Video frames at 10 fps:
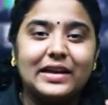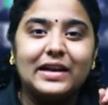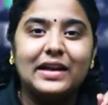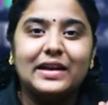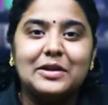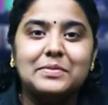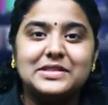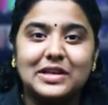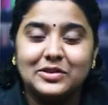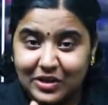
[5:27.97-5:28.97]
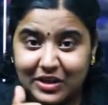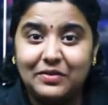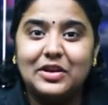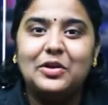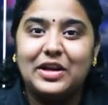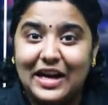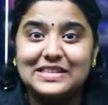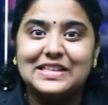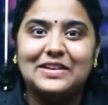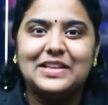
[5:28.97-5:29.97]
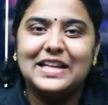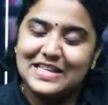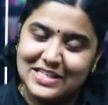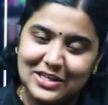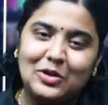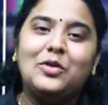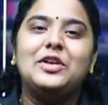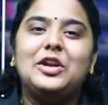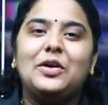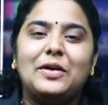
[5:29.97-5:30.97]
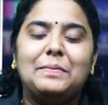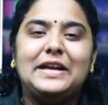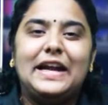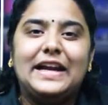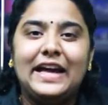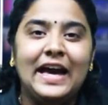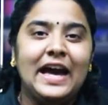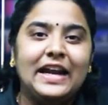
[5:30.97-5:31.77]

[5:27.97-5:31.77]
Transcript: நிக்கி கல்ராணி பேசுகிறாங்கன்னு சொல்லிட்டு வீடியோட கடைசிக்கு வந்தாச்சு ஏதோ வீடியோவுக்கு பின்னாடி